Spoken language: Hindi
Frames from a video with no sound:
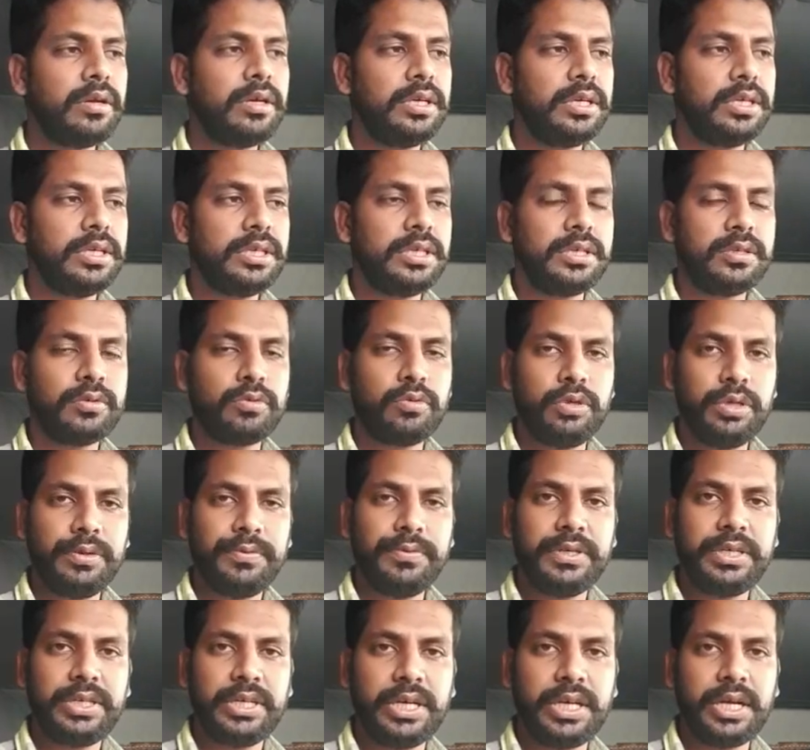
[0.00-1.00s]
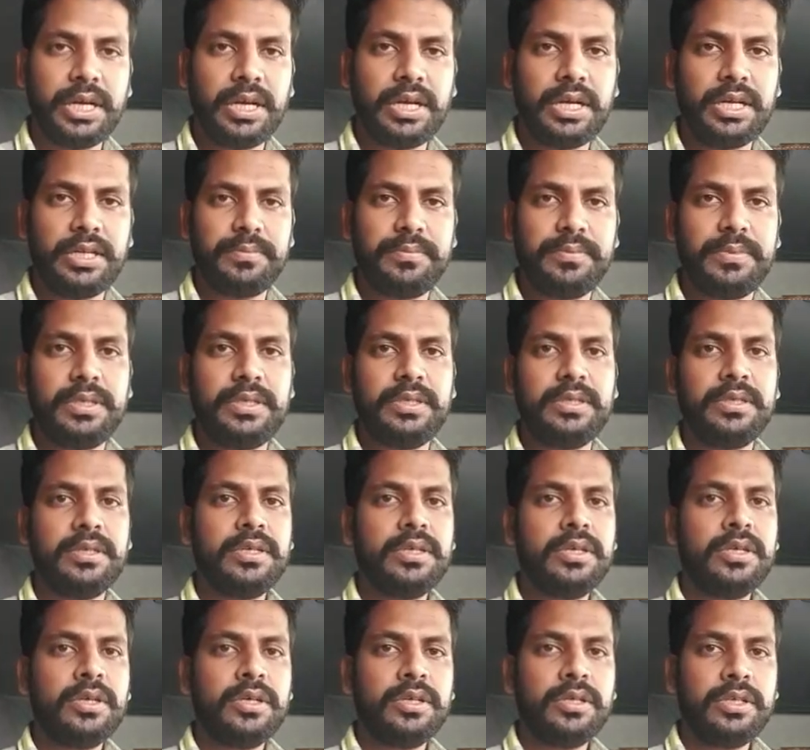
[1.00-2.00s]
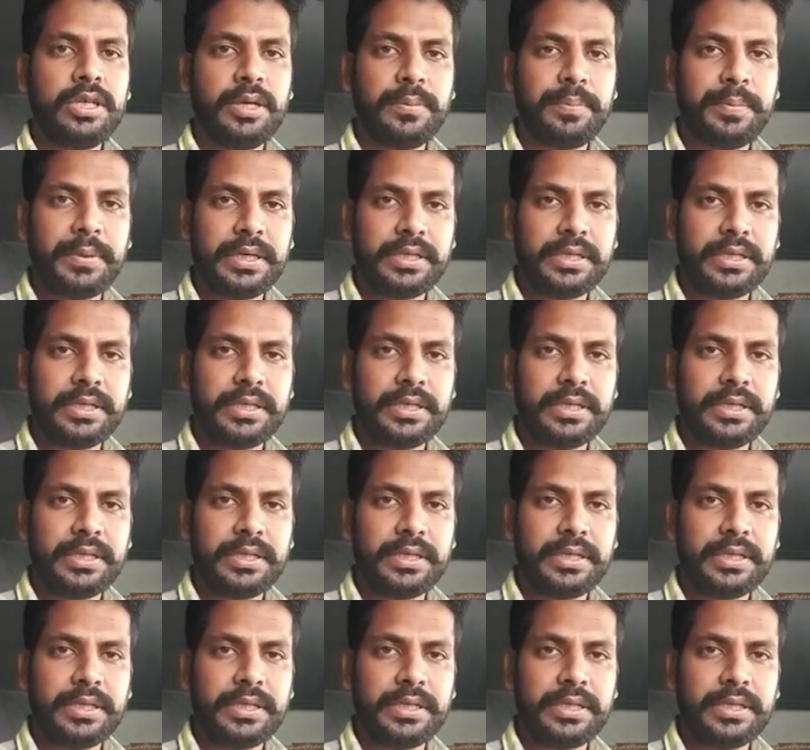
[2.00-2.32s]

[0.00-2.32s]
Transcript: ए, कोई भी इंडिया वाला आदमी या